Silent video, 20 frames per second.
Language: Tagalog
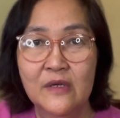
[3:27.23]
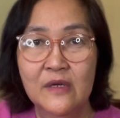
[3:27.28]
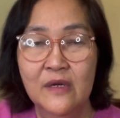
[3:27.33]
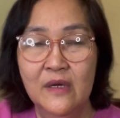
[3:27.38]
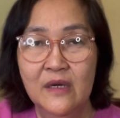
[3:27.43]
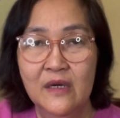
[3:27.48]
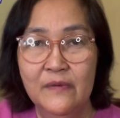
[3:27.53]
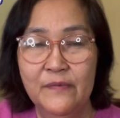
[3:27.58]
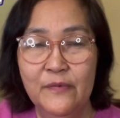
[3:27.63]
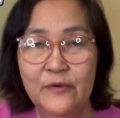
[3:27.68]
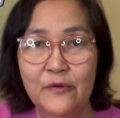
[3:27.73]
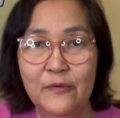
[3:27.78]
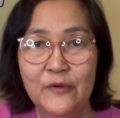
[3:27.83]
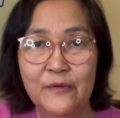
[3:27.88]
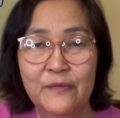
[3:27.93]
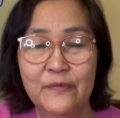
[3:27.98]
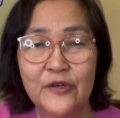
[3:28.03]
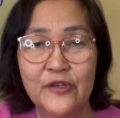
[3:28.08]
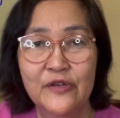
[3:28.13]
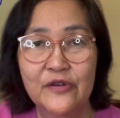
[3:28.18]
uh, for,
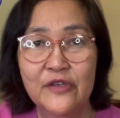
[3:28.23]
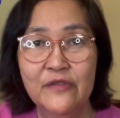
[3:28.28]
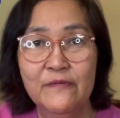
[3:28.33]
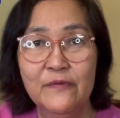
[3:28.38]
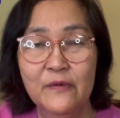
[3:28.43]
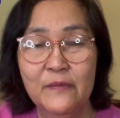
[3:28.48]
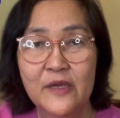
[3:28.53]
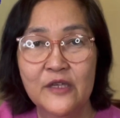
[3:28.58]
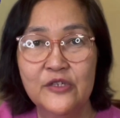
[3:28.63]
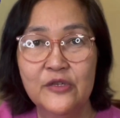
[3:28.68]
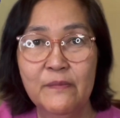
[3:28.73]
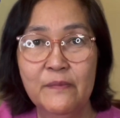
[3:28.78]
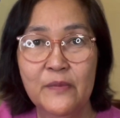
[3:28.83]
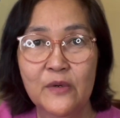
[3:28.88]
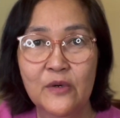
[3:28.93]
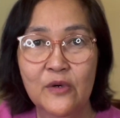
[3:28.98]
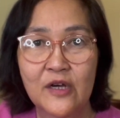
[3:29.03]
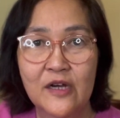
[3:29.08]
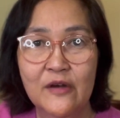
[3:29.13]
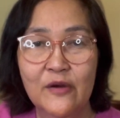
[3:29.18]
for your information
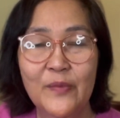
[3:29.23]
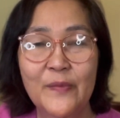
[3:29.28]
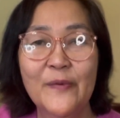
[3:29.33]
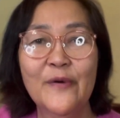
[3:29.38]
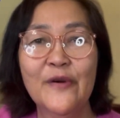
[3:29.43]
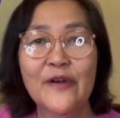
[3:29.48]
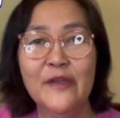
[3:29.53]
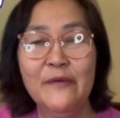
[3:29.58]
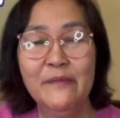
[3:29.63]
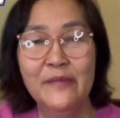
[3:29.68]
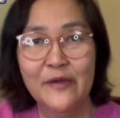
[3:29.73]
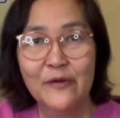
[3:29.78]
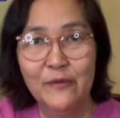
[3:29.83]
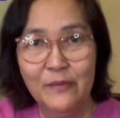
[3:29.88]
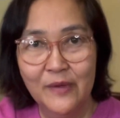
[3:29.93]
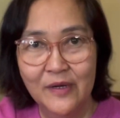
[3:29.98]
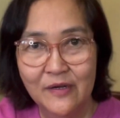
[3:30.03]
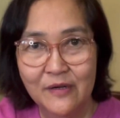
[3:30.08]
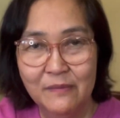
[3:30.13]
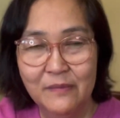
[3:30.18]
po, ako po ay mayroong
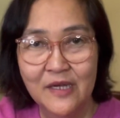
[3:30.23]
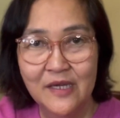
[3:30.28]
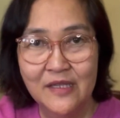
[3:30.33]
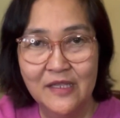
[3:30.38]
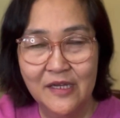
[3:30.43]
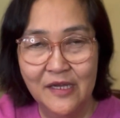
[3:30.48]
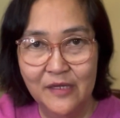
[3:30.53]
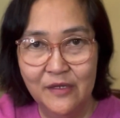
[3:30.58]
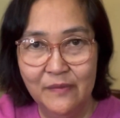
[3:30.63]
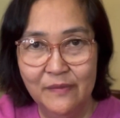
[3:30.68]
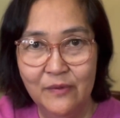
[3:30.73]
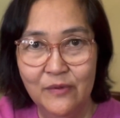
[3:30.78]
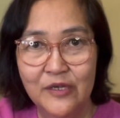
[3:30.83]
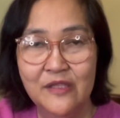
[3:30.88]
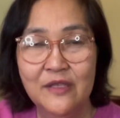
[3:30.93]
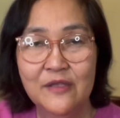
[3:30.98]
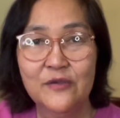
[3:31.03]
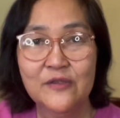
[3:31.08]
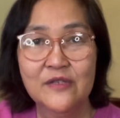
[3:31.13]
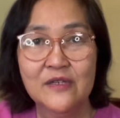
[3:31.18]
magandang hanap buhay
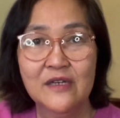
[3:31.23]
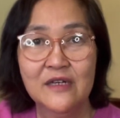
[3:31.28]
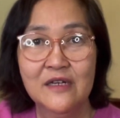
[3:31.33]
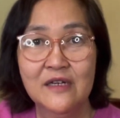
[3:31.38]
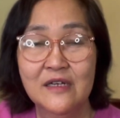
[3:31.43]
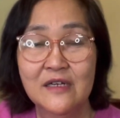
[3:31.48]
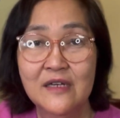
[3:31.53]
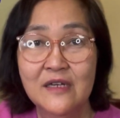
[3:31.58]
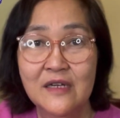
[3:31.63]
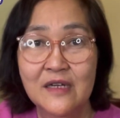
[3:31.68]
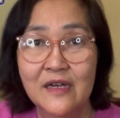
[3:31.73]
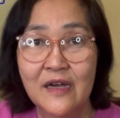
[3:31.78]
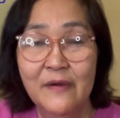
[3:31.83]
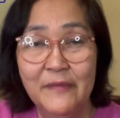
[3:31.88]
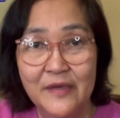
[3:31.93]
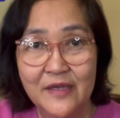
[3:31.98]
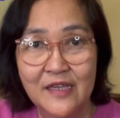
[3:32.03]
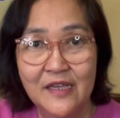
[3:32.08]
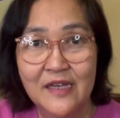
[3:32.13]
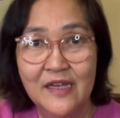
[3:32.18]
dito sa
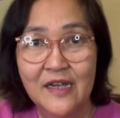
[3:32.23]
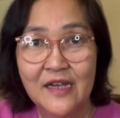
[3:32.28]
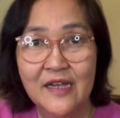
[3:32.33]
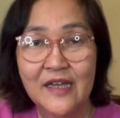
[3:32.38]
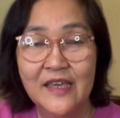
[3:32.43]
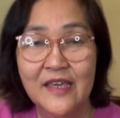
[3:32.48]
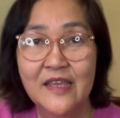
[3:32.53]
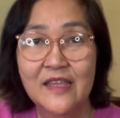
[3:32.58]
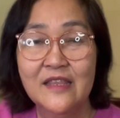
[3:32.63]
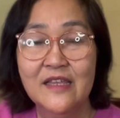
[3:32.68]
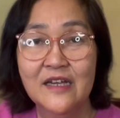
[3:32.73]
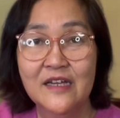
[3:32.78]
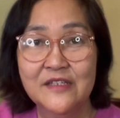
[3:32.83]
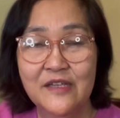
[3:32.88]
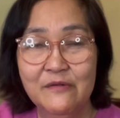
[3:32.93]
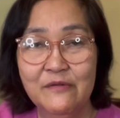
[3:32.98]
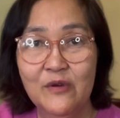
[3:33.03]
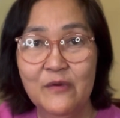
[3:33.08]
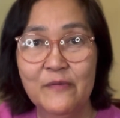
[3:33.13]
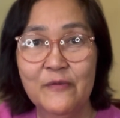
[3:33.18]
Amerika and ang
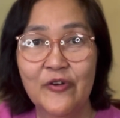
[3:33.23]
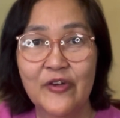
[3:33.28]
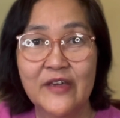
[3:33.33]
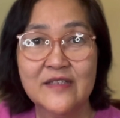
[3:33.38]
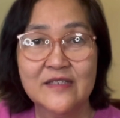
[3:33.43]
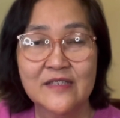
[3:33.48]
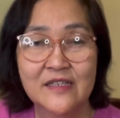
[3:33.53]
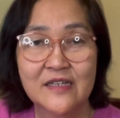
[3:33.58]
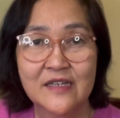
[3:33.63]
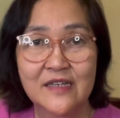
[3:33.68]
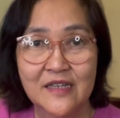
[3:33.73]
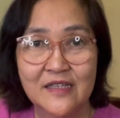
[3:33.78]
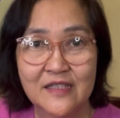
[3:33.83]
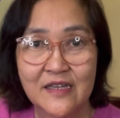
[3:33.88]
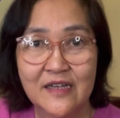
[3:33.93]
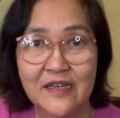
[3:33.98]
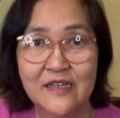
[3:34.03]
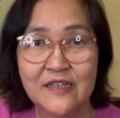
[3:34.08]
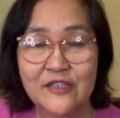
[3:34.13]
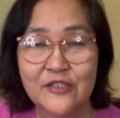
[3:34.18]
asawa ko po ay isa ng
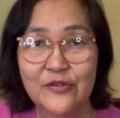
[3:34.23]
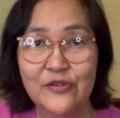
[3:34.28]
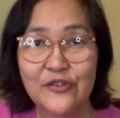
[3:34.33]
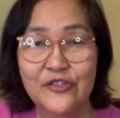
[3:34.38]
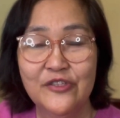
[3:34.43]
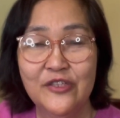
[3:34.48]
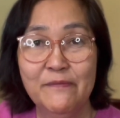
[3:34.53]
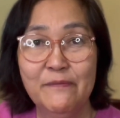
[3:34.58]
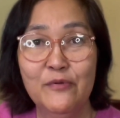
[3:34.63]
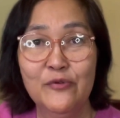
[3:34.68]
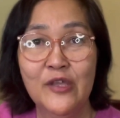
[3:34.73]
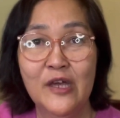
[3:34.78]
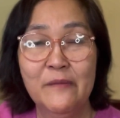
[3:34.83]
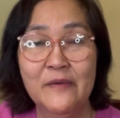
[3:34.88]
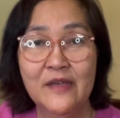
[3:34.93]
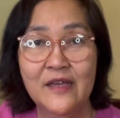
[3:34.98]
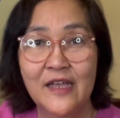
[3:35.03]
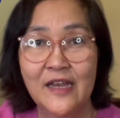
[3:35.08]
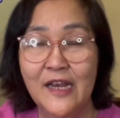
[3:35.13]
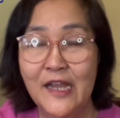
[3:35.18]
retired. So hindi po
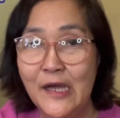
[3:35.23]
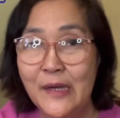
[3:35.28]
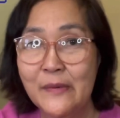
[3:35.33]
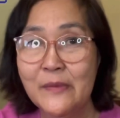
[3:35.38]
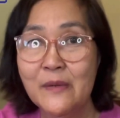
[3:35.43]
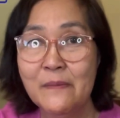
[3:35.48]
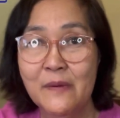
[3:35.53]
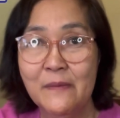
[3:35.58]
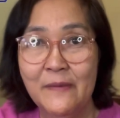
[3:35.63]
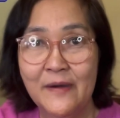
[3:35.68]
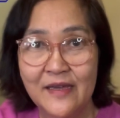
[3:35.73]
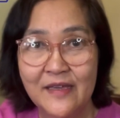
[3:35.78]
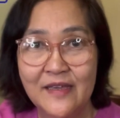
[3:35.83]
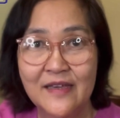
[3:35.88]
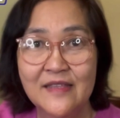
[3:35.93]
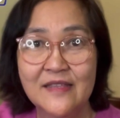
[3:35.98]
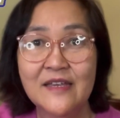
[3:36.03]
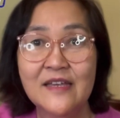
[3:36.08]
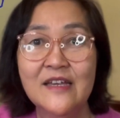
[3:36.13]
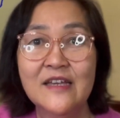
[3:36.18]
namin kailangan
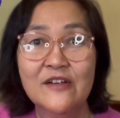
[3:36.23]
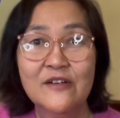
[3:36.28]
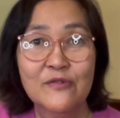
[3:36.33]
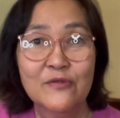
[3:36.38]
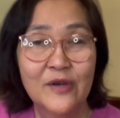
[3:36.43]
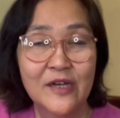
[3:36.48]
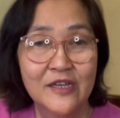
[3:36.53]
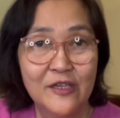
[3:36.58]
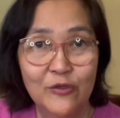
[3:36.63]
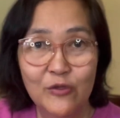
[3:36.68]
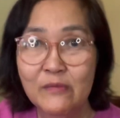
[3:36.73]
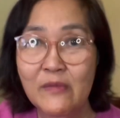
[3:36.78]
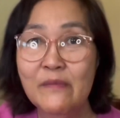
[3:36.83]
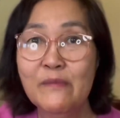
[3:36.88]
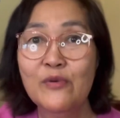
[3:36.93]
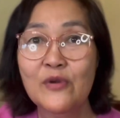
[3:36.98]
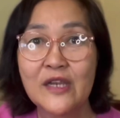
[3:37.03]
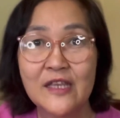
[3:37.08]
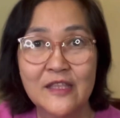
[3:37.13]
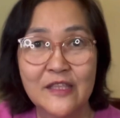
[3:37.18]
magpabayad kung kanino mang
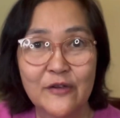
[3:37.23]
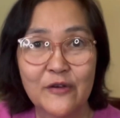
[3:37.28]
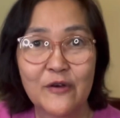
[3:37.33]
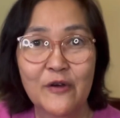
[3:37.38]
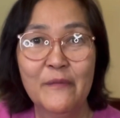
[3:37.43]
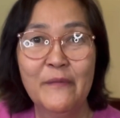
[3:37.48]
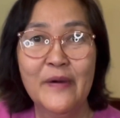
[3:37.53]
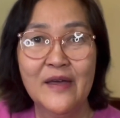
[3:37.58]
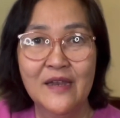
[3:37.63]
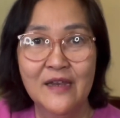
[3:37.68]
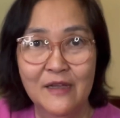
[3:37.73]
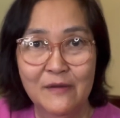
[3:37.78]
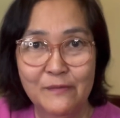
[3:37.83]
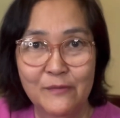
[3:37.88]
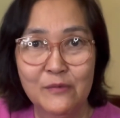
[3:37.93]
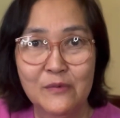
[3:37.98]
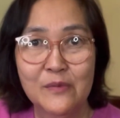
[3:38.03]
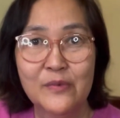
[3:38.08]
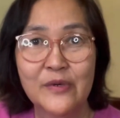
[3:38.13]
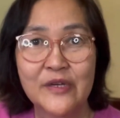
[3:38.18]
politiko para lang
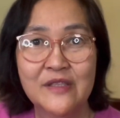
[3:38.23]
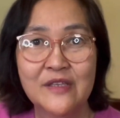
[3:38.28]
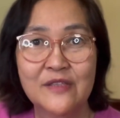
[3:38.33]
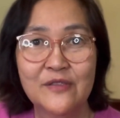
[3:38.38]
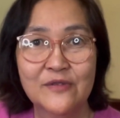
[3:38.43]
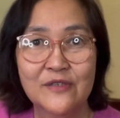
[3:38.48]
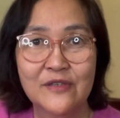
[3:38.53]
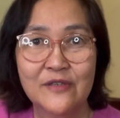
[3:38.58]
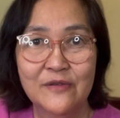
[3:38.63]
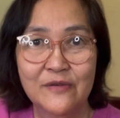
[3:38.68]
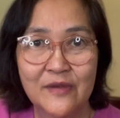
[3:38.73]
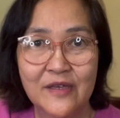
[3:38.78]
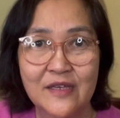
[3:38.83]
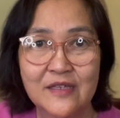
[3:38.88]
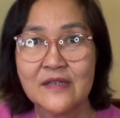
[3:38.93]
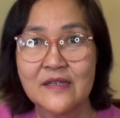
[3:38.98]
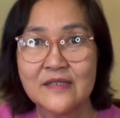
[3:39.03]
pumabuhay dito sa US.